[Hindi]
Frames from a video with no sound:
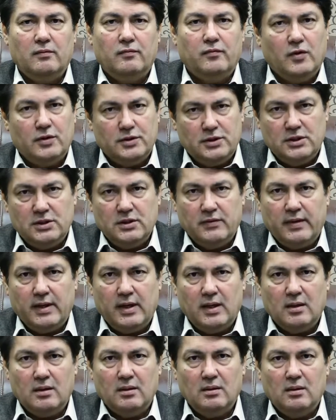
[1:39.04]
फ़ौजी
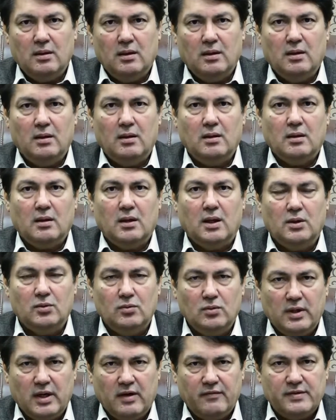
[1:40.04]
जवान
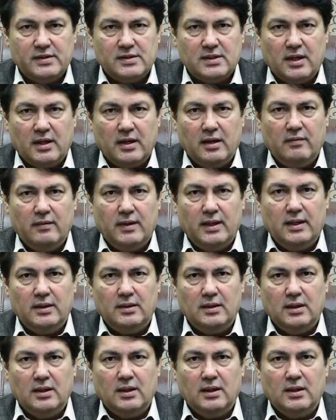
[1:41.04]
कानून नाफिज करने वाले
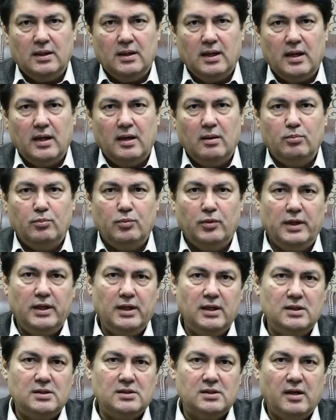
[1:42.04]
दीगर इदारे
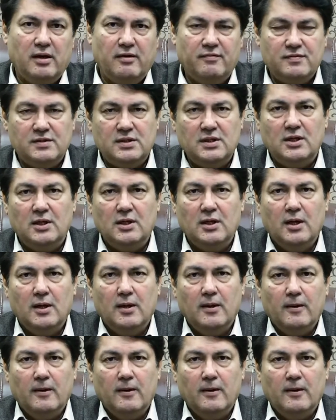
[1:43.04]
पुलिस एफ सी